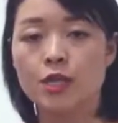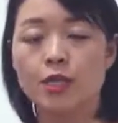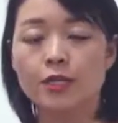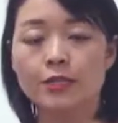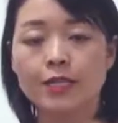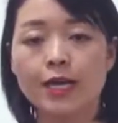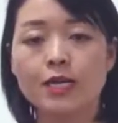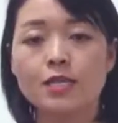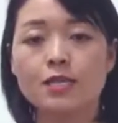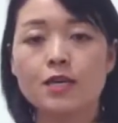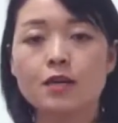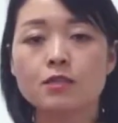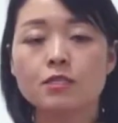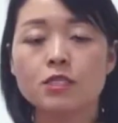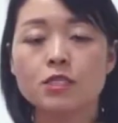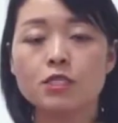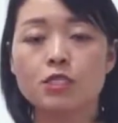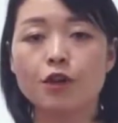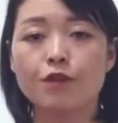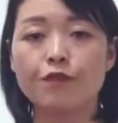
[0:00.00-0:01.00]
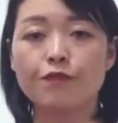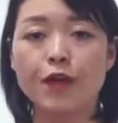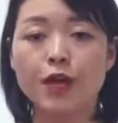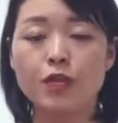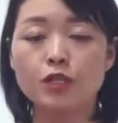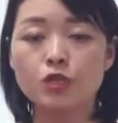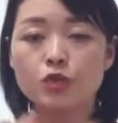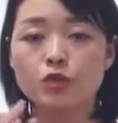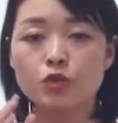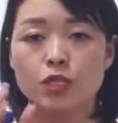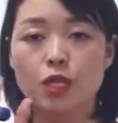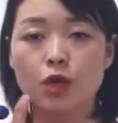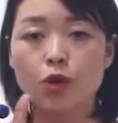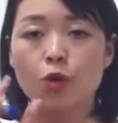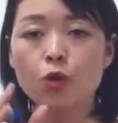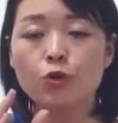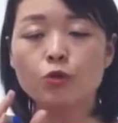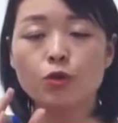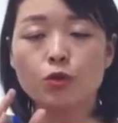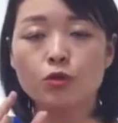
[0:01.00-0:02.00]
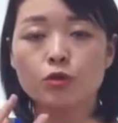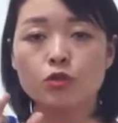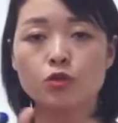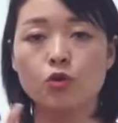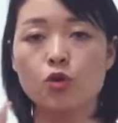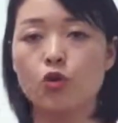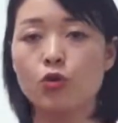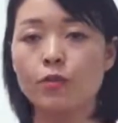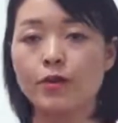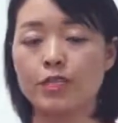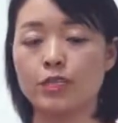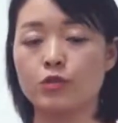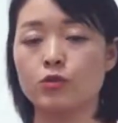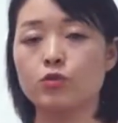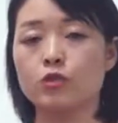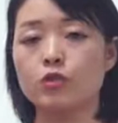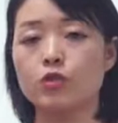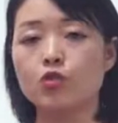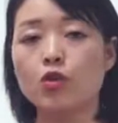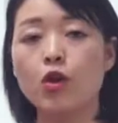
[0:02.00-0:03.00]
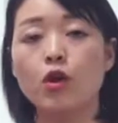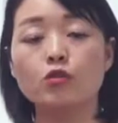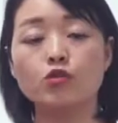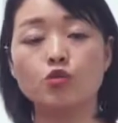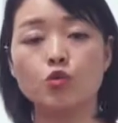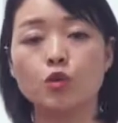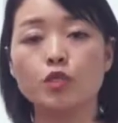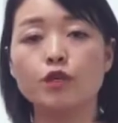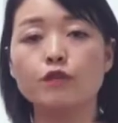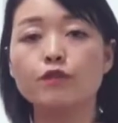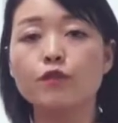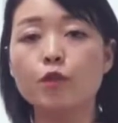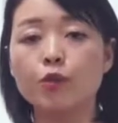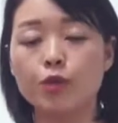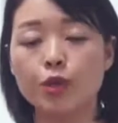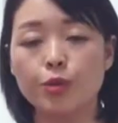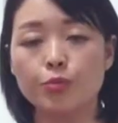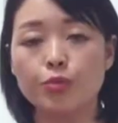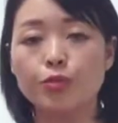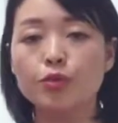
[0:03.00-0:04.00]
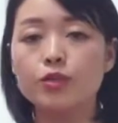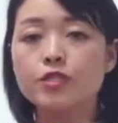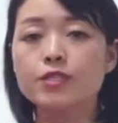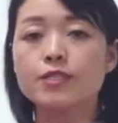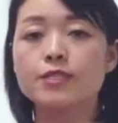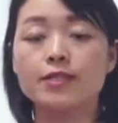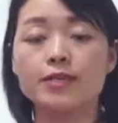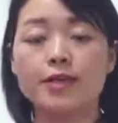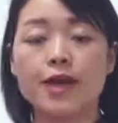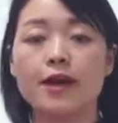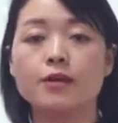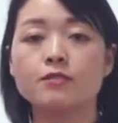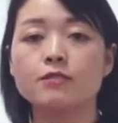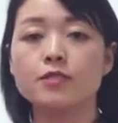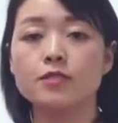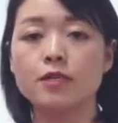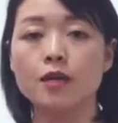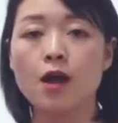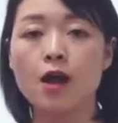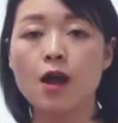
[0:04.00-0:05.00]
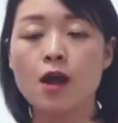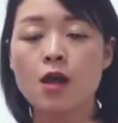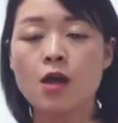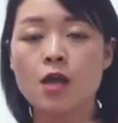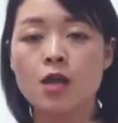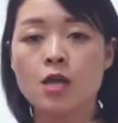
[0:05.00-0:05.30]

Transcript: 那大家一定要记着，凡出现 d 都的时候，后面形容词都要说成否定，不论是形一还是形二。